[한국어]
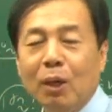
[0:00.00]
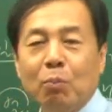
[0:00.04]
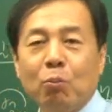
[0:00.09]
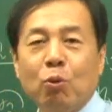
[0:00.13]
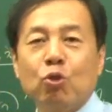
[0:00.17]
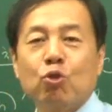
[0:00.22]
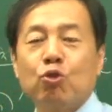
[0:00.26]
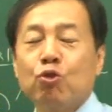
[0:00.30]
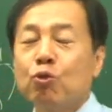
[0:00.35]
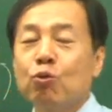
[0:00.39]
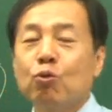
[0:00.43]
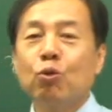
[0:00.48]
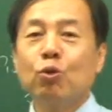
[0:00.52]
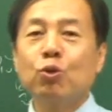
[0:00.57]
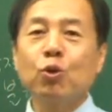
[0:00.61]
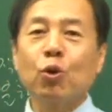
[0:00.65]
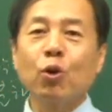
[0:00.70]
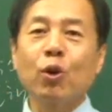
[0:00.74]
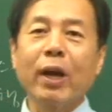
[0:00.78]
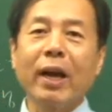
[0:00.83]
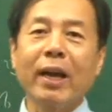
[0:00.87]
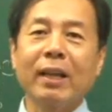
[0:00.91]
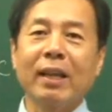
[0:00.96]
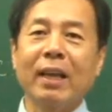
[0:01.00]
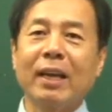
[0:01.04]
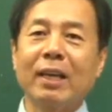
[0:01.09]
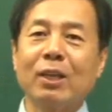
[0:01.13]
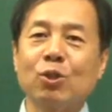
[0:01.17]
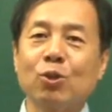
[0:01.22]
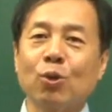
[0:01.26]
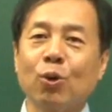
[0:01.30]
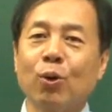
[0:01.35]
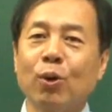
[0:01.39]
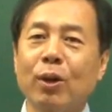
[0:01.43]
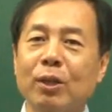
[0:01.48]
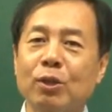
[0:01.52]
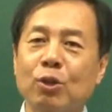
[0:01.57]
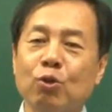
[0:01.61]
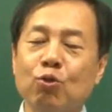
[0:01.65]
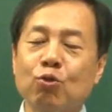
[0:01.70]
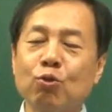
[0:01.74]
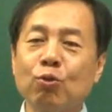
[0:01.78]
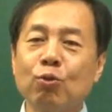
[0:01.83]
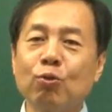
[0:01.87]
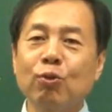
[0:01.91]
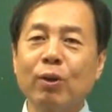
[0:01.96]
뭐 중국 쪽을 가야 되겠죠. 거기서
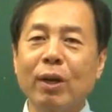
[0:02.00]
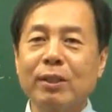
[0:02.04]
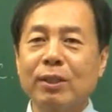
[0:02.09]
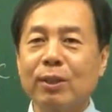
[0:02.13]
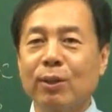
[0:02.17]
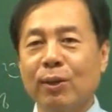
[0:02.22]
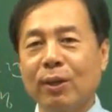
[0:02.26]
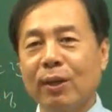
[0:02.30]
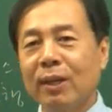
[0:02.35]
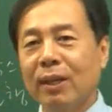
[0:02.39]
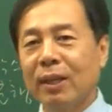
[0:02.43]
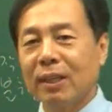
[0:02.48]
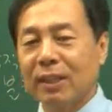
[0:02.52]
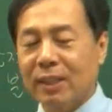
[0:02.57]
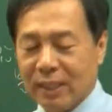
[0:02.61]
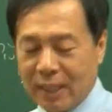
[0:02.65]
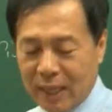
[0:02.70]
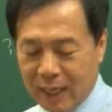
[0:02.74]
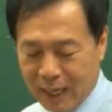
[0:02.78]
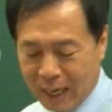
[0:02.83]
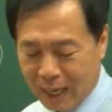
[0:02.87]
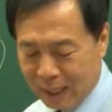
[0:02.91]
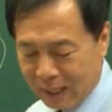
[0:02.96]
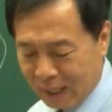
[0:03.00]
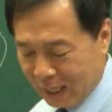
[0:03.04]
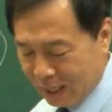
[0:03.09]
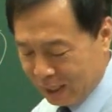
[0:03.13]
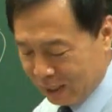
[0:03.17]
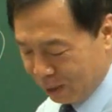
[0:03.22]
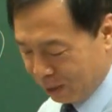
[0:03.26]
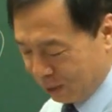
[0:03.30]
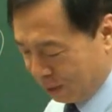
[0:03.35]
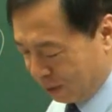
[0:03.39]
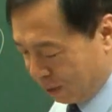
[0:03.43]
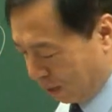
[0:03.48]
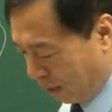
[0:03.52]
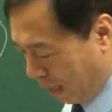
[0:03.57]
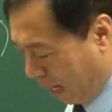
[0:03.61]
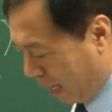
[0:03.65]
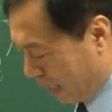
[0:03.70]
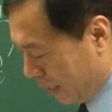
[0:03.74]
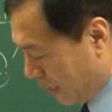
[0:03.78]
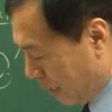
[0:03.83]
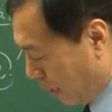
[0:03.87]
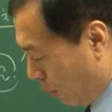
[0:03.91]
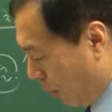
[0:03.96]
중국에서 재난에 대해서
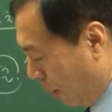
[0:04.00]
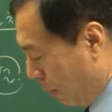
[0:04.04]
한자로